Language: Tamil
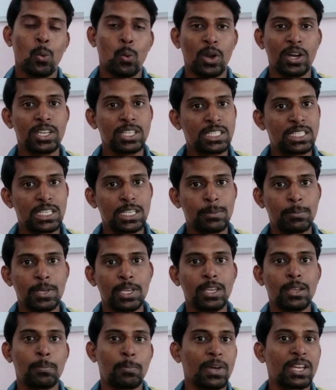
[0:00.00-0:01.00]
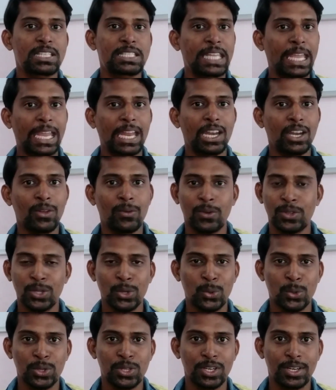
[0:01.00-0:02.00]
ஒன் ஜிபி பர் செகண்டுக்கு
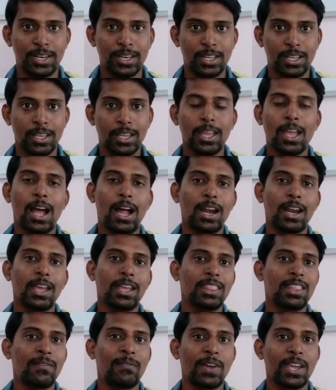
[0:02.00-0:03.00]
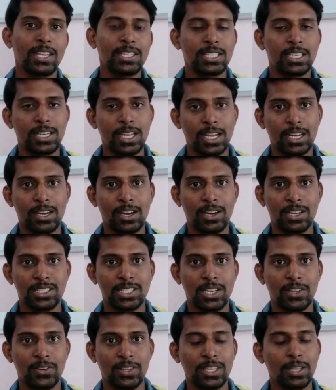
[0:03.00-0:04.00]
வந்து கொடுத்துட்ருக்கு ஆனால் இந்த ஃபைவ் ஜி
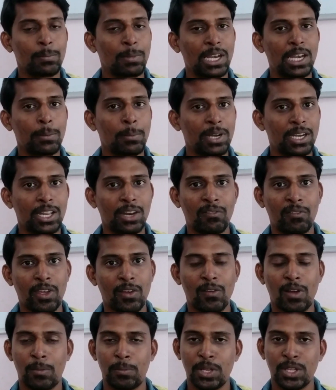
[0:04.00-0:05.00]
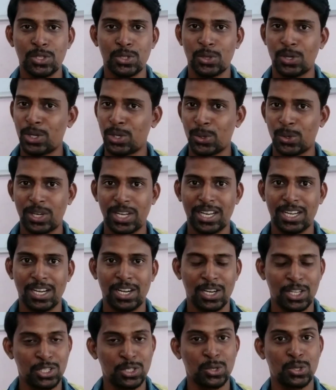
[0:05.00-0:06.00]
டெக்னாலஜியில் வந்து மில்லிமீட்டர் வேவ் அப்படின்னு சொல்லிட்டு ஒரு
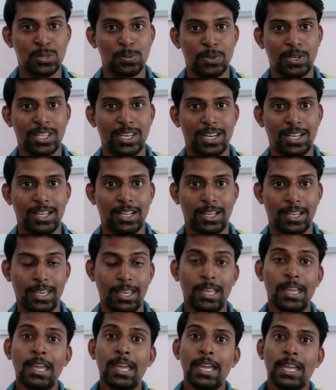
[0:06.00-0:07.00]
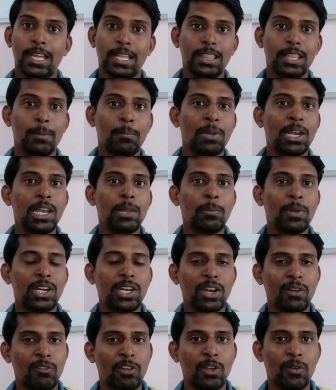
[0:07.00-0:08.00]
டெக்னாலஜி யூஸ் பண்ணியிருக்காங்க இந்த
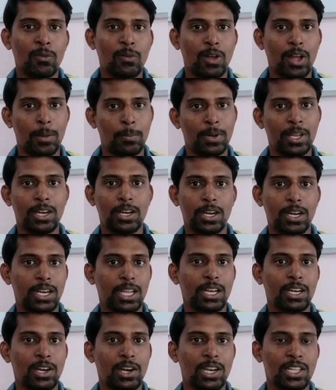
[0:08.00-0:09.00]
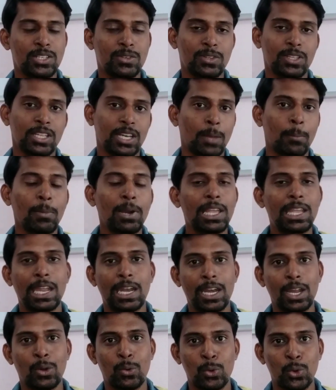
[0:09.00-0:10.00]
மில்லிமீட்டர் வேவ் அப்படின்ற டெக்னாலஜி வந்து
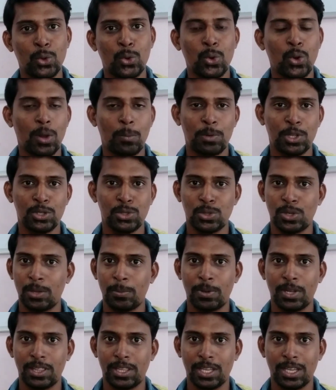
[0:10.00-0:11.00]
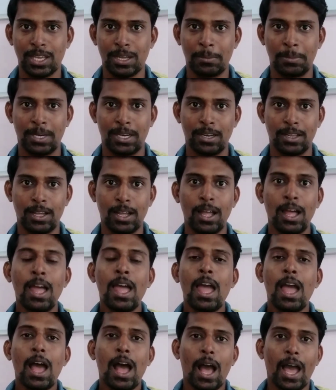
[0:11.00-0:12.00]
நம்மளுக்கு என்ன கொடுக்கும் அப்படின்னு சொல்லி பார்த்தீங்க அப்படின்னா
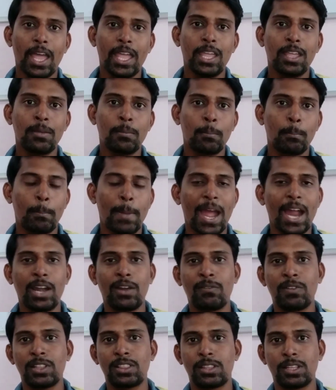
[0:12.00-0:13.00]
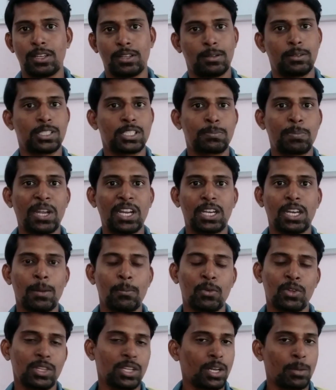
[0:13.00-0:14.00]
ஐ வித்
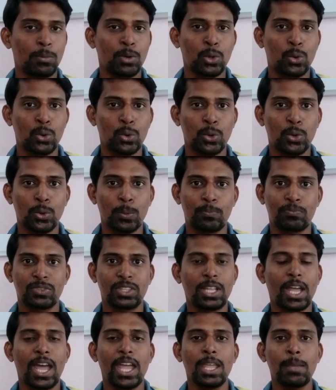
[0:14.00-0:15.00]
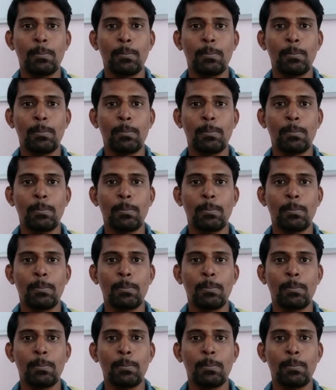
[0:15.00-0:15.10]
ஸ்பெக்ட்ரம் வந்து நம்மளுக்கு கொடுக்கும் இந்த ஐ